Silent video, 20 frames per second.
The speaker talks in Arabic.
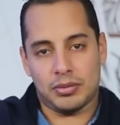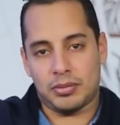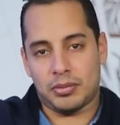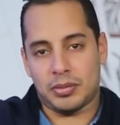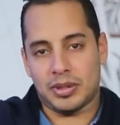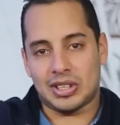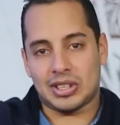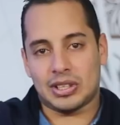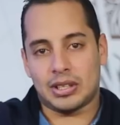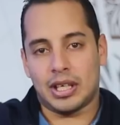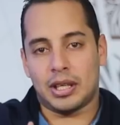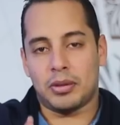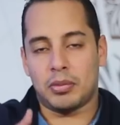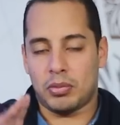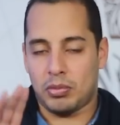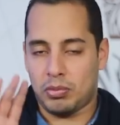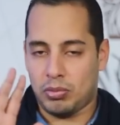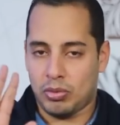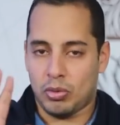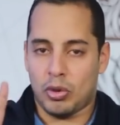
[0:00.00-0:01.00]
بس
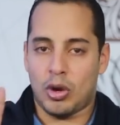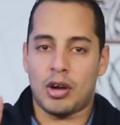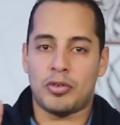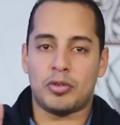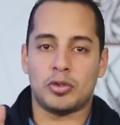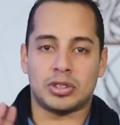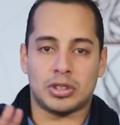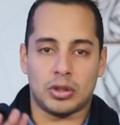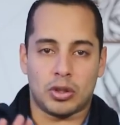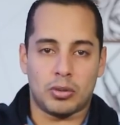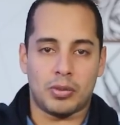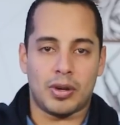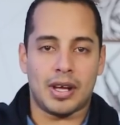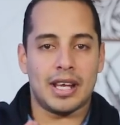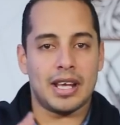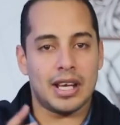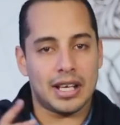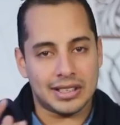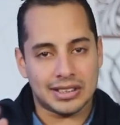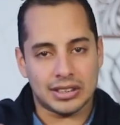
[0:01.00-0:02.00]
يعني بيوقفوا يصوروا
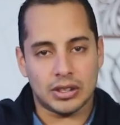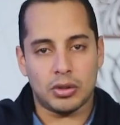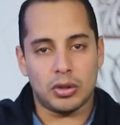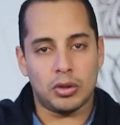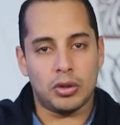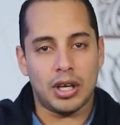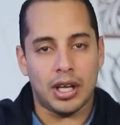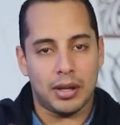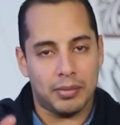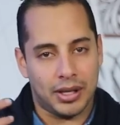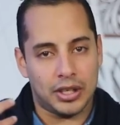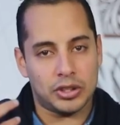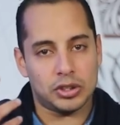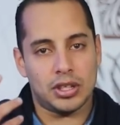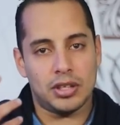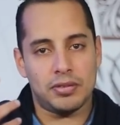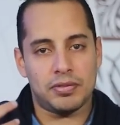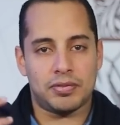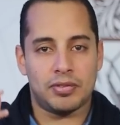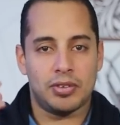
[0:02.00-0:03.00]
معايا اجي اصور يقول لي لا
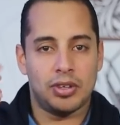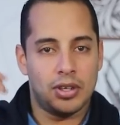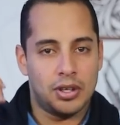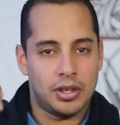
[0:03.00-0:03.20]
معلش لف